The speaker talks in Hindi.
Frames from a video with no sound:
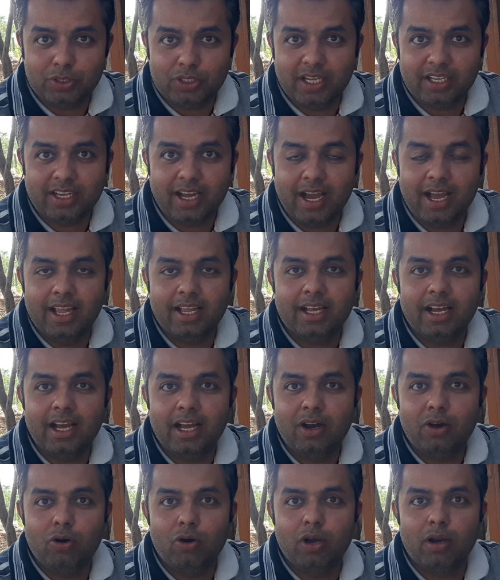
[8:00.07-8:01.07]
इसे खाएगा
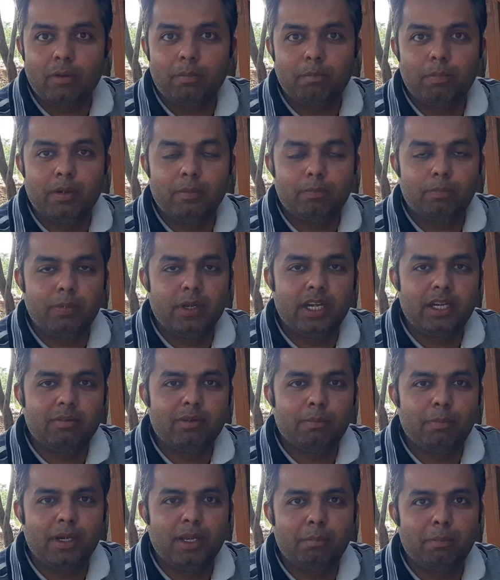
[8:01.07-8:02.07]
और पेट
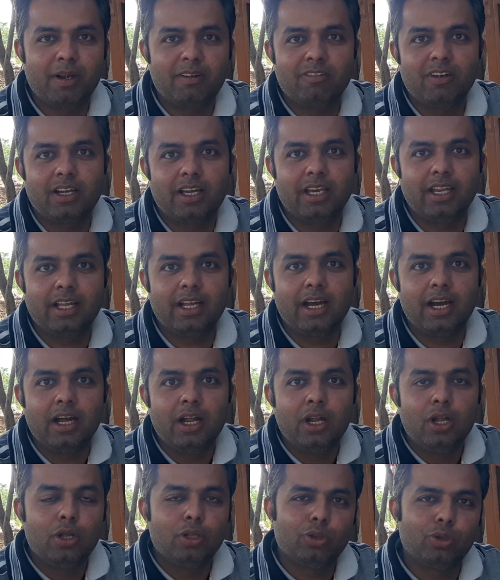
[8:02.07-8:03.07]
में परिपक्व करेगा
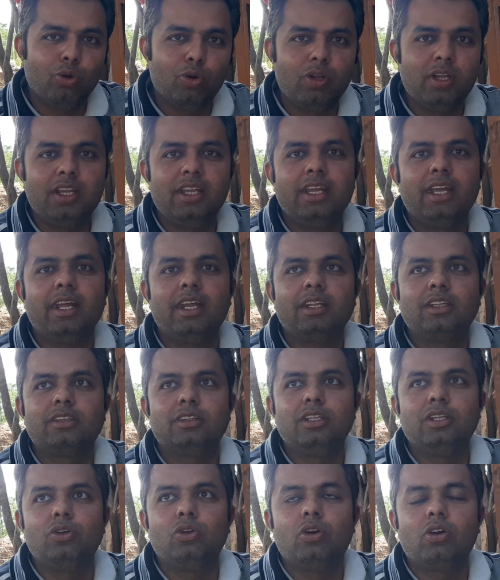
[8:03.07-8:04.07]
तो ही ये
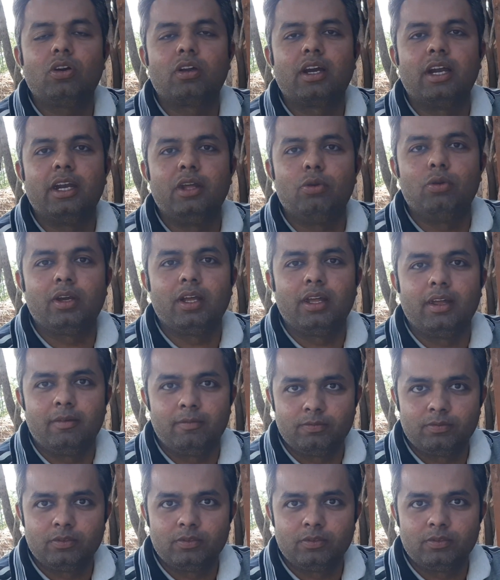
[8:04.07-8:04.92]
तीनों खड़े होंगे